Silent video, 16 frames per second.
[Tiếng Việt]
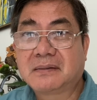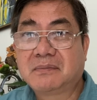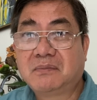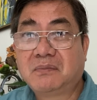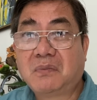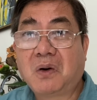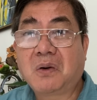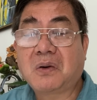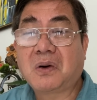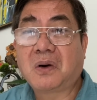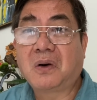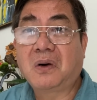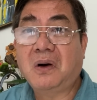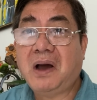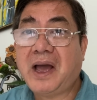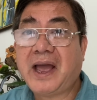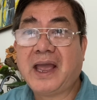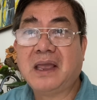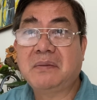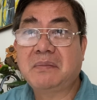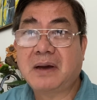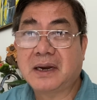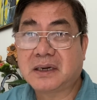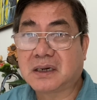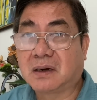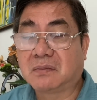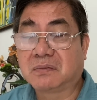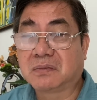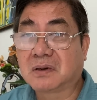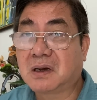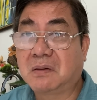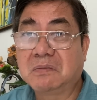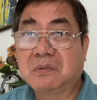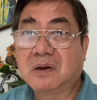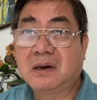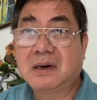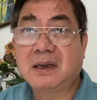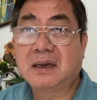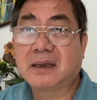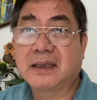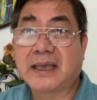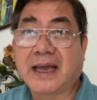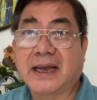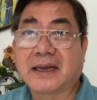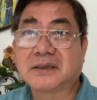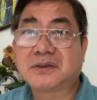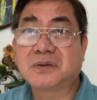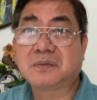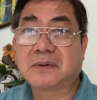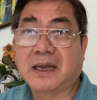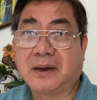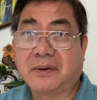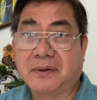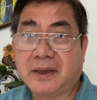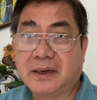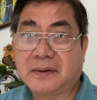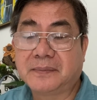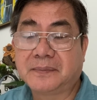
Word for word: một cổ hai ba chồng không có đơn giản chút nào hết